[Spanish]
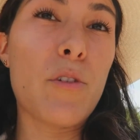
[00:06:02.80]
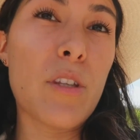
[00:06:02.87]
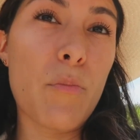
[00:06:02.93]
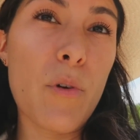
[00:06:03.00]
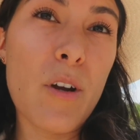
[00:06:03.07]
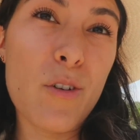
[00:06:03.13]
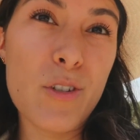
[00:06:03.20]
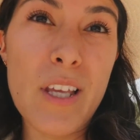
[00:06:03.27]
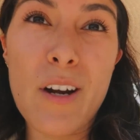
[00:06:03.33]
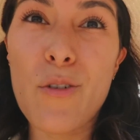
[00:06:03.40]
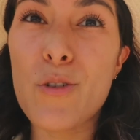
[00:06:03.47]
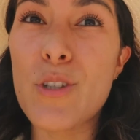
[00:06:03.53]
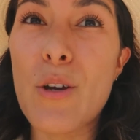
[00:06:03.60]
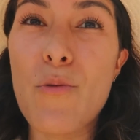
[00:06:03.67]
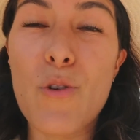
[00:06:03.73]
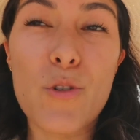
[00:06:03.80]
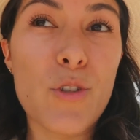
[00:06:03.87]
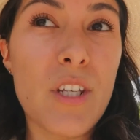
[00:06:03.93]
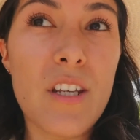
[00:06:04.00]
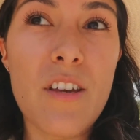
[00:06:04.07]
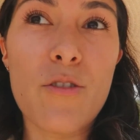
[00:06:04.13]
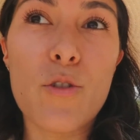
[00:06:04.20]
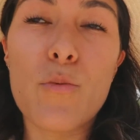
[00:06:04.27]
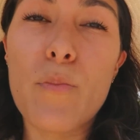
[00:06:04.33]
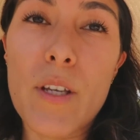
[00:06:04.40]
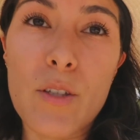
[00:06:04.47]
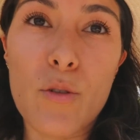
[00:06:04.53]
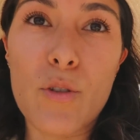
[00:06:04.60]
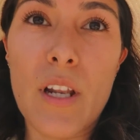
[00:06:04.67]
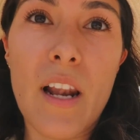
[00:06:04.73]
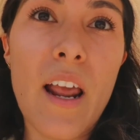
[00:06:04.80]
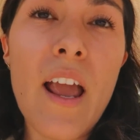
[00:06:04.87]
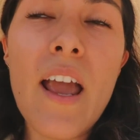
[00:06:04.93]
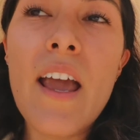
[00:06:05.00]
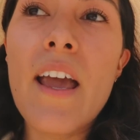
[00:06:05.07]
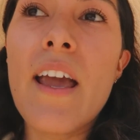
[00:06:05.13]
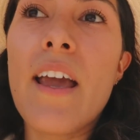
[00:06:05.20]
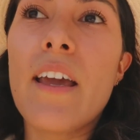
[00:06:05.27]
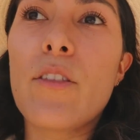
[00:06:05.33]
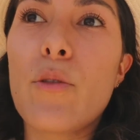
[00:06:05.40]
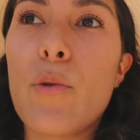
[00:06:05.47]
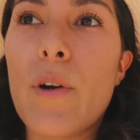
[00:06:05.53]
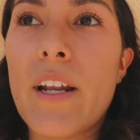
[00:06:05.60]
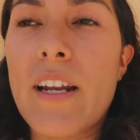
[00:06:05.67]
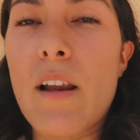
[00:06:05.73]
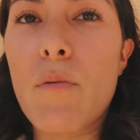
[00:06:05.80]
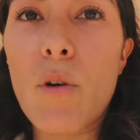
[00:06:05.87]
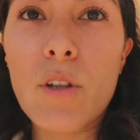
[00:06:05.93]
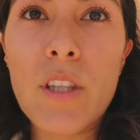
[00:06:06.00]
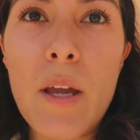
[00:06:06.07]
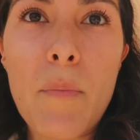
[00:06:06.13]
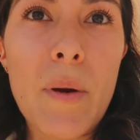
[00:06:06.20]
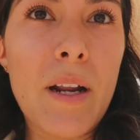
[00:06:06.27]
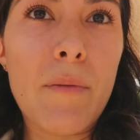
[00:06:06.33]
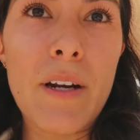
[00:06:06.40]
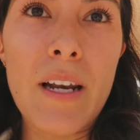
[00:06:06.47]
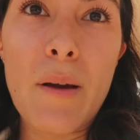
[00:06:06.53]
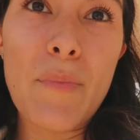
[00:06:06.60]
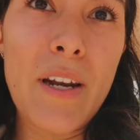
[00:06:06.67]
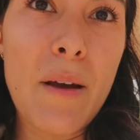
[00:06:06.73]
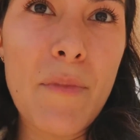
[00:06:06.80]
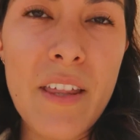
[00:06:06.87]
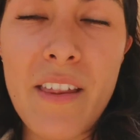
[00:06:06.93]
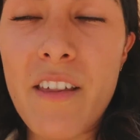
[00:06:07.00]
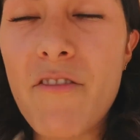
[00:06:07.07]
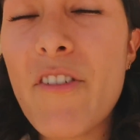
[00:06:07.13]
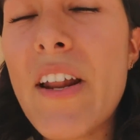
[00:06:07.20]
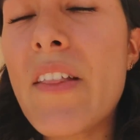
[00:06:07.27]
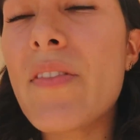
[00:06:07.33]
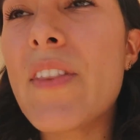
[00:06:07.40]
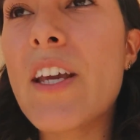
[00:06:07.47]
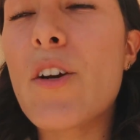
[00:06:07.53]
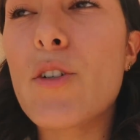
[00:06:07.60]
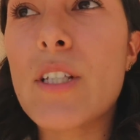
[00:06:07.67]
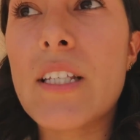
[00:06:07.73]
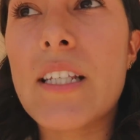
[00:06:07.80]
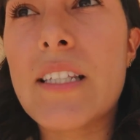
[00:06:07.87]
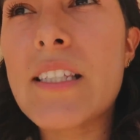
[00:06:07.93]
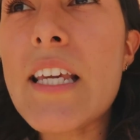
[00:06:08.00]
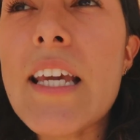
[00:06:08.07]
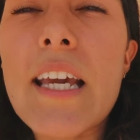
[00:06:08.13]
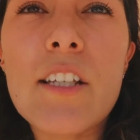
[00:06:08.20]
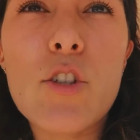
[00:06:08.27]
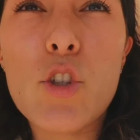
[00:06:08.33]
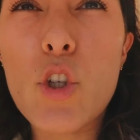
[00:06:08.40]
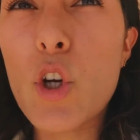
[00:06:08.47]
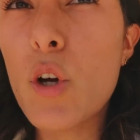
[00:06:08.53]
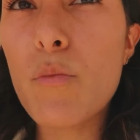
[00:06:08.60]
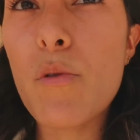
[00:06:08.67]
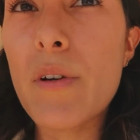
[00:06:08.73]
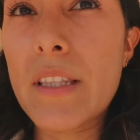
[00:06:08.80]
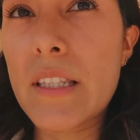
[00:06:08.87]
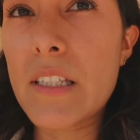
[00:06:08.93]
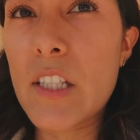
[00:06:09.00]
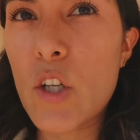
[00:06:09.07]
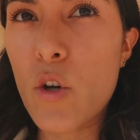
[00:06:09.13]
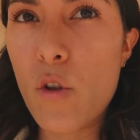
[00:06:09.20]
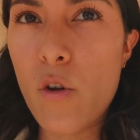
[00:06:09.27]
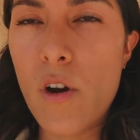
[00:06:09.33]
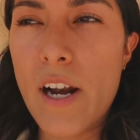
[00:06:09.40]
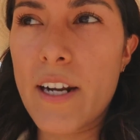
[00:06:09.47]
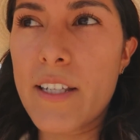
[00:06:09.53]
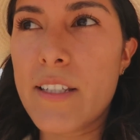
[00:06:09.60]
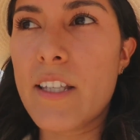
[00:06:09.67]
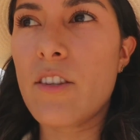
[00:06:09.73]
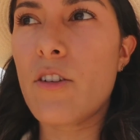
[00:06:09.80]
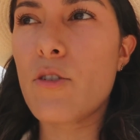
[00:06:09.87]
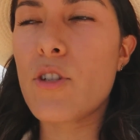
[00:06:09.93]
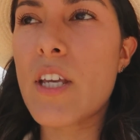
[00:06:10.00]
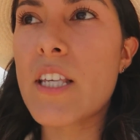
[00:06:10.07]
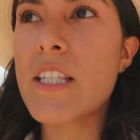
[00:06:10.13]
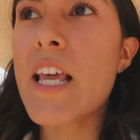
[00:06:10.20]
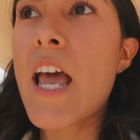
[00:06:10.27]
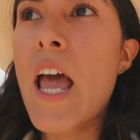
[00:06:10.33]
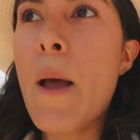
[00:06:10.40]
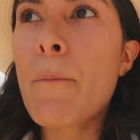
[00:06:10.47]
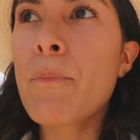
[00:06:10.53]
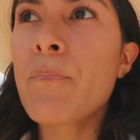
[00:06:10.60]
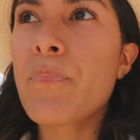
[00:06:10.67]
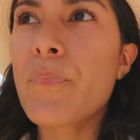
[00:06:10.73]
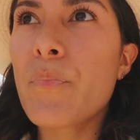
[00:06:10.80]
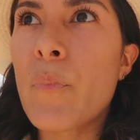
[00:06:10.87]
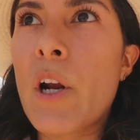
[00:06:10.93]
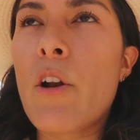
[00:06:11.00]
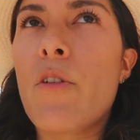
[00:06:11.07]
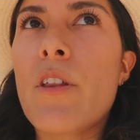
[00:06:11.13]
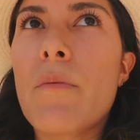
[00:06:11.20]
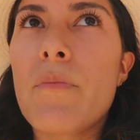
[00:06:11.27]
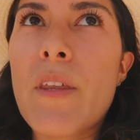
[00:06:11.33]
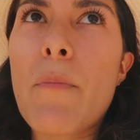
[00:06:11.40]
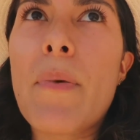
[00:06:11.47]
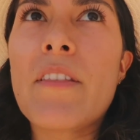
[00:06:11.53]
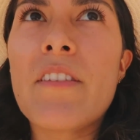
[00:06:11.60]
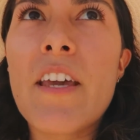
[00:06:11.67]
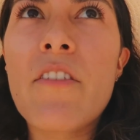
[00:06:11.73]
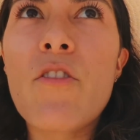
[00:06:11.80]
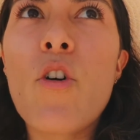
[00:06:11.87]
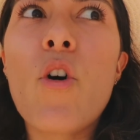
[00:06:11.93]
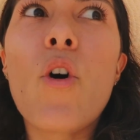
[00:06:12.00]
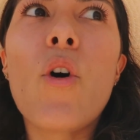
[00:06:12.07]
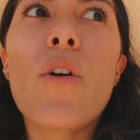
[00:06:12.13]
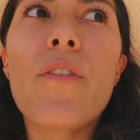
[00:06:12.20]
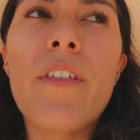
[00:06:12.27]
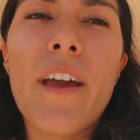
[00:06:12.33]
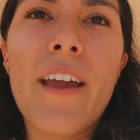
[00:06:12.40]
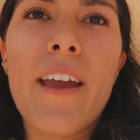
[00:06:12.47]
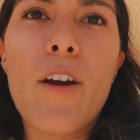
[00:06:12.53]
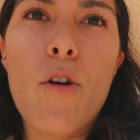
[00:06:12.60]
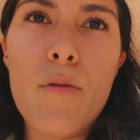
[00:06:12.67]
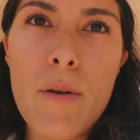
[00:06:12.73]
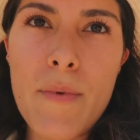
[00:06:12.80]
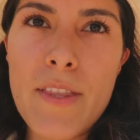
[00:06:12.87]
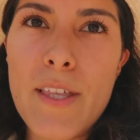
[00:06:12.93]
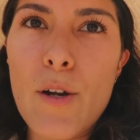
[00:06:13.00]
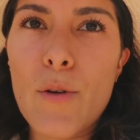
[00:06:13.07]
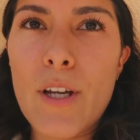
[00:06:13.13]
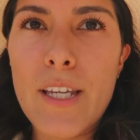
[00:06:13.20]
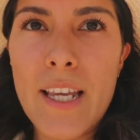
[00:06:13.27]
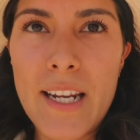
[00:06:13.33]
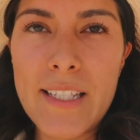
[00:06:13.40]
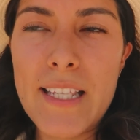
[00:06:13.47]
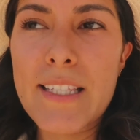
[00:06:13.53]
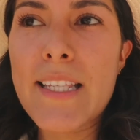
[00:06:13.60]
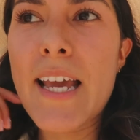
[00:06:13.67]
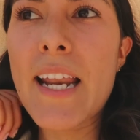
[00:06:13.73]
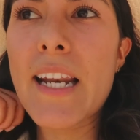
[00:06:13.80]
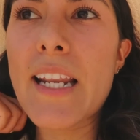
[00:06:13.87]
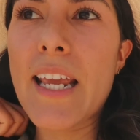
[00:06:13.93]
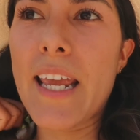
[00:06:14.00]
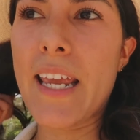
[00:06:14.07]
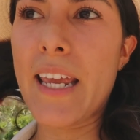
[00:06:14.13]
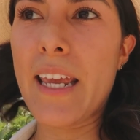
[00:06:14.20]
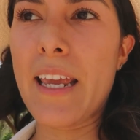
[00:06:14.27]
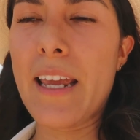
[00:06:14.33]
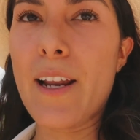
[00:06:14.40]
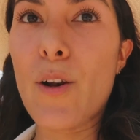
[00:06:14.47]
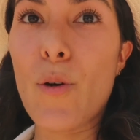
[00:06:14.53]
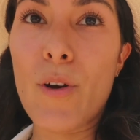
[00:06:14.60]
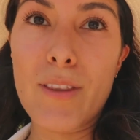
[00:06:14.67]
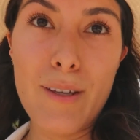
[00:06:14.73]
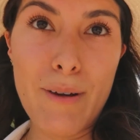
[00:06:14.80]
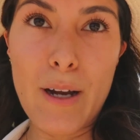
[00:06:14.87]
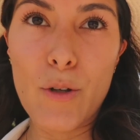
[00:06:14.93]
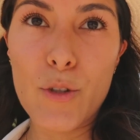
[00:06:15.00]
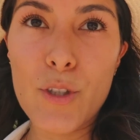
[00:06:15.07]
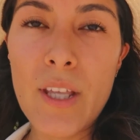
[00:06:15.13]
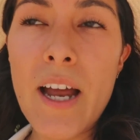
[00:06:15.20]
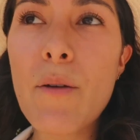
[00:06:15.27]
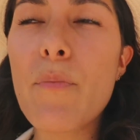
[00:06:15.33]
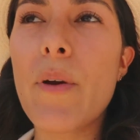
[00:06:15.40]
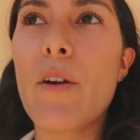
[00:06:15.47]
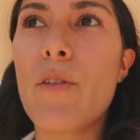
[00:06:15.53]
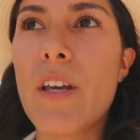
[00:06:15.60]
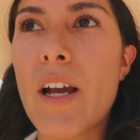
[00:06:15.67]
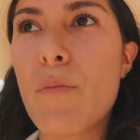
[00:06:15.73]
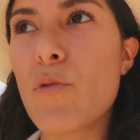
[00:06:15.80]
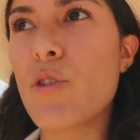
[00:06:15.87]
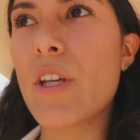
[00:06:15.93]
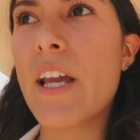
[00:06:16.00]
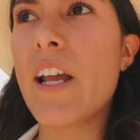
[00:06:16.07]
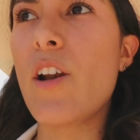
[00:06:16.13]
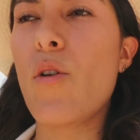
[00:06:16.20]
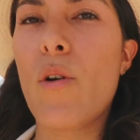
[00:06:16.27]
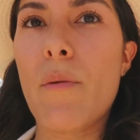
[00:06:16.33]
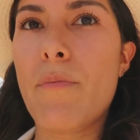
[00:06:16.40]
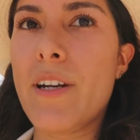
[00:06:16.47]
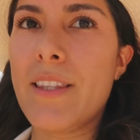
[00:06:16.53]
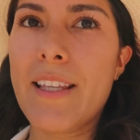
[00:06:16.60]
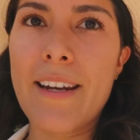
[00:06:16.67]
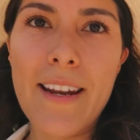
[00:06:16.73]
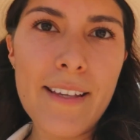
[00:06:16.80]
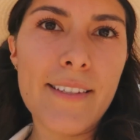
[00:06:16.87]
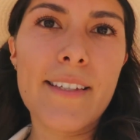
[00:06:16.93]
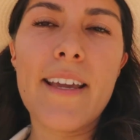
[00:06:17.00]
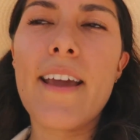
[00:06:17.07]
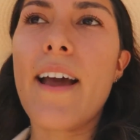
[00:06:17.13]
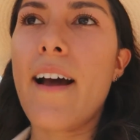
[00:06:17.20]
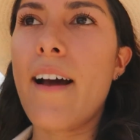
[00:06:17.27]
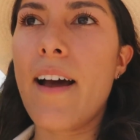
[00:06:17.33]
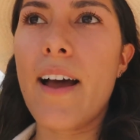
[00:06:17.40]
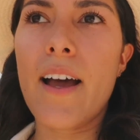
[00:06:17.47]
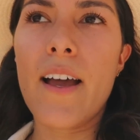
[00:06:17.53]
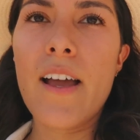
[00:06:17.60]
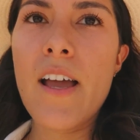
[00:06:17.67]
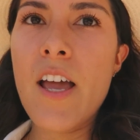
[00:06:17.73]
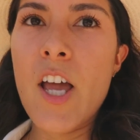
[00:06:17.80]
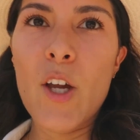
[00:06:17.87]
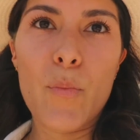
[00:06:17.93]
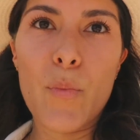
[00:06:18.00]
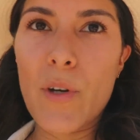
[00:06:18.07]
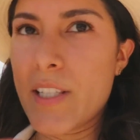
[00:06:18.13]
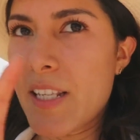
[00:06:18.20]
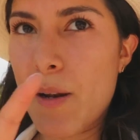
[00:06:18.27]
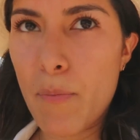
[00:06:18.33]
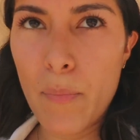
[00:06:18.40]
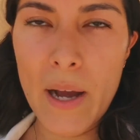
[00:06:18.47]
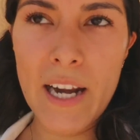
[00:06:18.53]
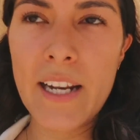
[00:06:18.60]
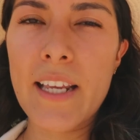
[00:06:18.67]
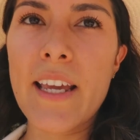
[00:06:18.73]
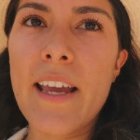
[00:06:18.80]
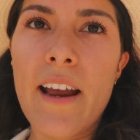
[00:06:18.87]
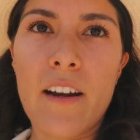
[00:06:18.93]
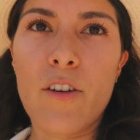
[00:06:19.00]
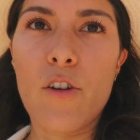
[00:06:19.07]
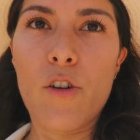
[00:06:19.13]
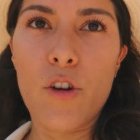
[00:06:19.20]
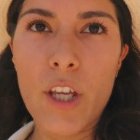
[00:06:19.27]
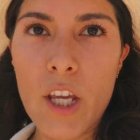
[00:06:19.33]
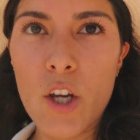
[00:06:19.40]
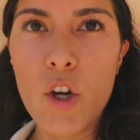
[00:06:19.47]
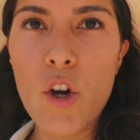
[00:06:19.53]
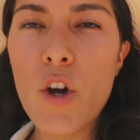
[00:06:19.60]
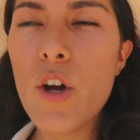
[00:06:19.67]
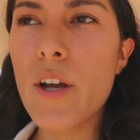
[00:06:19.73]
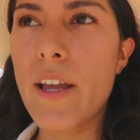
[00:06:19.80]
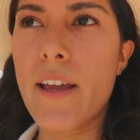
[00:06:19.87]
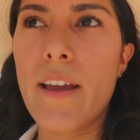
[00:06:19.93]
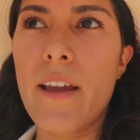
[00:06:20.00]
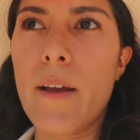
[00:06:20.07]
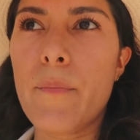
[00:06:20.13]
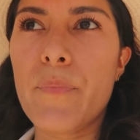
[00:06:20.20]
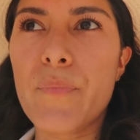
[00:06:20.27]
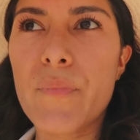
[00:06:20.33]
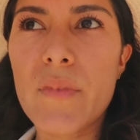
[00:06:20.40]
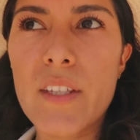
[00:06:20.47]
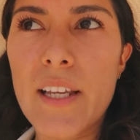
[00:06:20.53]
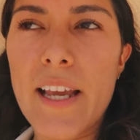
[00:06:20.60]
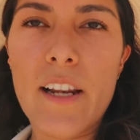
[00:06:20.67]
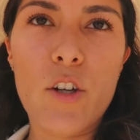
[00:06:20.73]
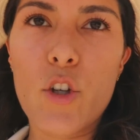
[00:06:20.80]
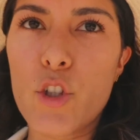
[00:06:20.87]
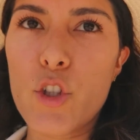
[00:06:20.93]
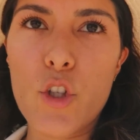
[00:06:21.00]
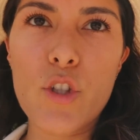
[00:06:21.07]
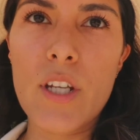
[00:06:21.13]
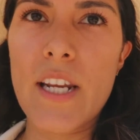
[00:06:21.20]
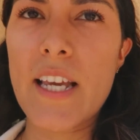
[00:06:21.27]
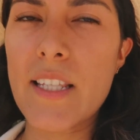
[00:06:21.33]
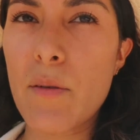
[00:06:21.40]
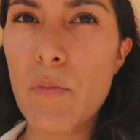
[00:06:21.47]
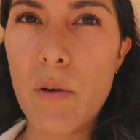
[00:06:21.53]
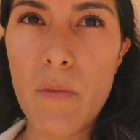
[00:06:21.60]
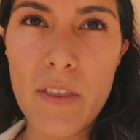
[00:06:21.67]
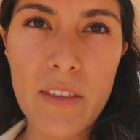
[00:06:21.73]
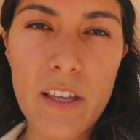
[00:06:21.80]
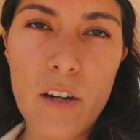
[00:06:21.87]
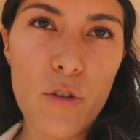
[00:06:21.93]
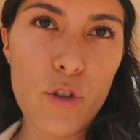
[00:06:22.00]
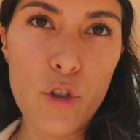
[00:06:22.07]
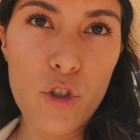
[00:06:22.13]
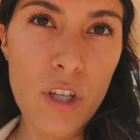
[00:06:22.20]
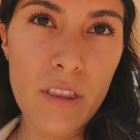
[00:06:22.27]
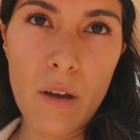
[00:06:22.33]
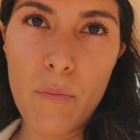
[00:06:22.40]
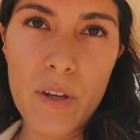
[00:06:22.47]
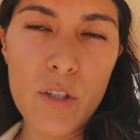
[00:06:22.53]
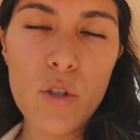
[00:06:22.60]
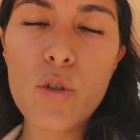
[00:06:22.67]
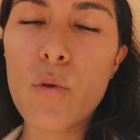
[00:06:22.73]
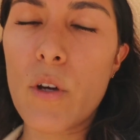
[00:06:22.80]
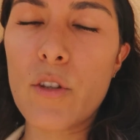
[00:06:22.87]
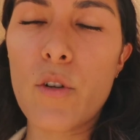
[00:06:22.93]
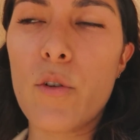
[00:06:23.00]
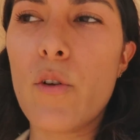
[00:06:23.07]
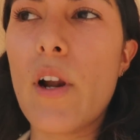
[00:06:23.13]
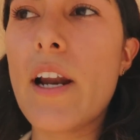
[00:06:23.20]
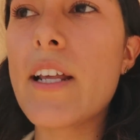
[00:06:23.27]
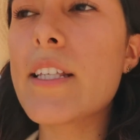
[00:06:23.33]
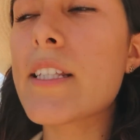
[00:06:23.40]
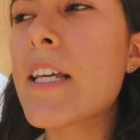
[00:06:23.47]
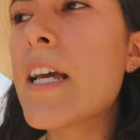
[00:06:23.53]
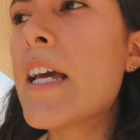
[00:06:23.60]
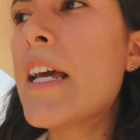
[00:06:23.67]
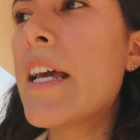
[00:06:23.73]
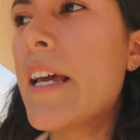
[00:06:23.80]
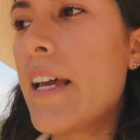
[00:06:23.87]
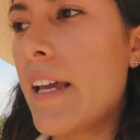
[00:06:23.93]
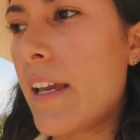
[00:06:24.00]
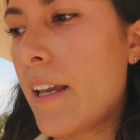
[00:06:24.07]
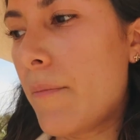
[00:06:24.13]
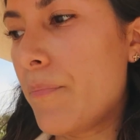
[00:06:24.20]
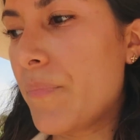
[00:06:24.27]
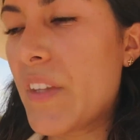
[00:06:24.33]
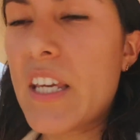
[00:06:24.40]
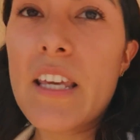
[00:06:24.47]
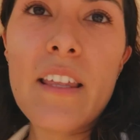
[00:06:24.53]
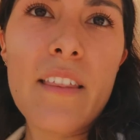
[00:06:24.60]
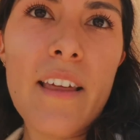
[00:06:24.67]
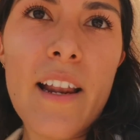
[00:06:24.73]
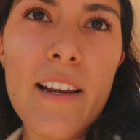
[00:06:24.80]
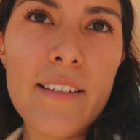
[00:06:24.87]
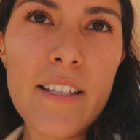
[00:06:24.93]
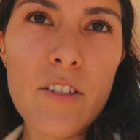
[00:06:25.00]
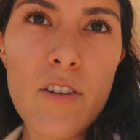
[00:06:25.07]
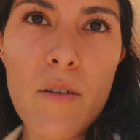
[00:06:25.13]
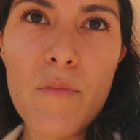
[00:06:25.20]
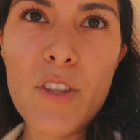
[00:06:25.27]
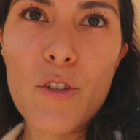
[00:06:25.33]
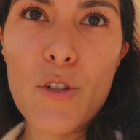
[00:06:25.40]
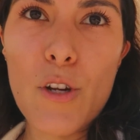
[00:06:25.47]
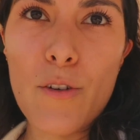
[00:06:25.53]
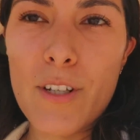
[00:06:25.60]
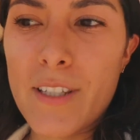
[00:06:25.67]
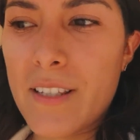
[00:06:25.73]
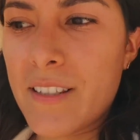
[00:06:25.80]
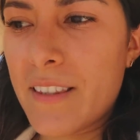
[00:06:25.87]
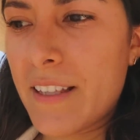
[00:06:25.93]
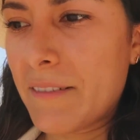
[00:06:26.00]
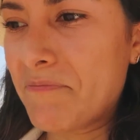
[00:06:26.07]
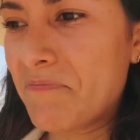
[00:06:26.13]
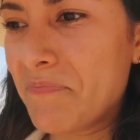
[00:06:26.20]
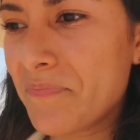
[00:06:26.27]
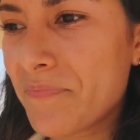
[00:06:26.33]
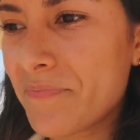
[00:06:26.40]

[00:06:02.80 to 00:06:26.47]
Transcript: ejemplo, te puede costar, no sé, unos 500 pesos el tour en el bote para ver la pirámide de frente y cosas así, que eso son como 25 dólares. Entonces, bueno, dependiendo de obviamente lo que quieras hacer, eh, lo que te va a costar, pero digamos que lo que pertenece a pues el parque arqueológico, em, el costo sería simplemente de los 80 pesos, 4 dólares, em, y del estacionamiento si lo necesitan.